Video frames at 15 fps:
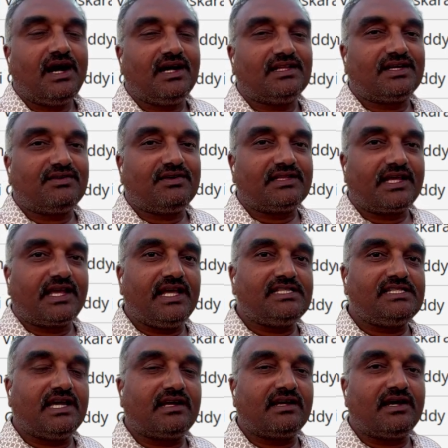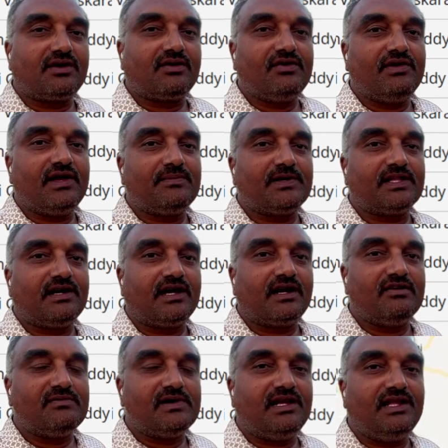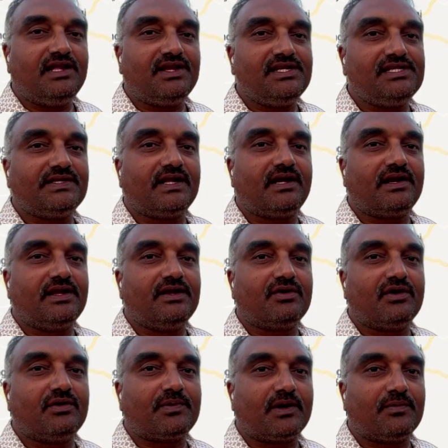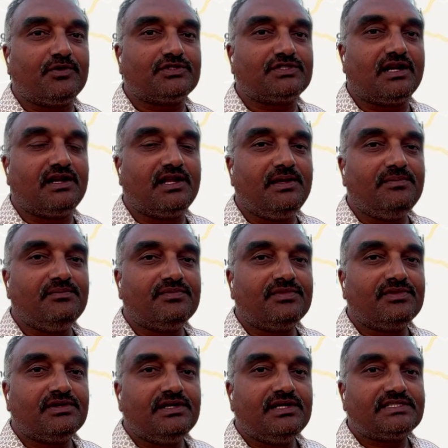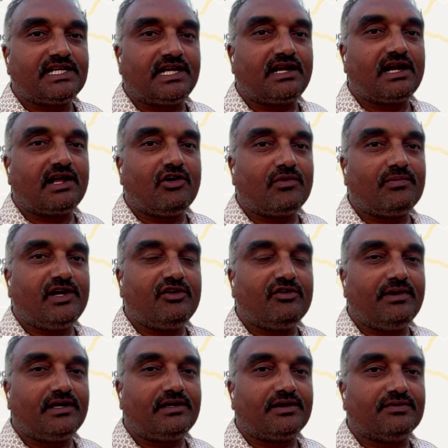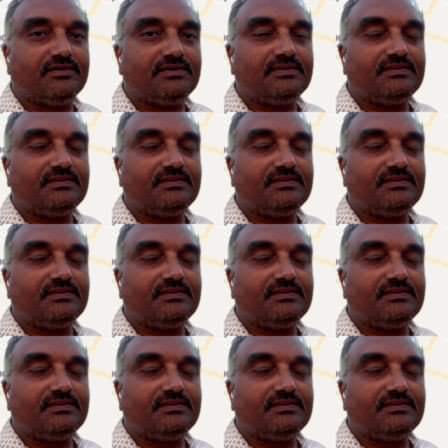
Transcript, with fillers: ఆ తర్వాత కేసీఆర్ గారు రెండు వేల పదహారులో మళ్ళీ రీజనల్ రింగ్ రోడ్ ప్రపోజల్ని సెంట్రల్ గవర్నమెంట్ పెట్టడం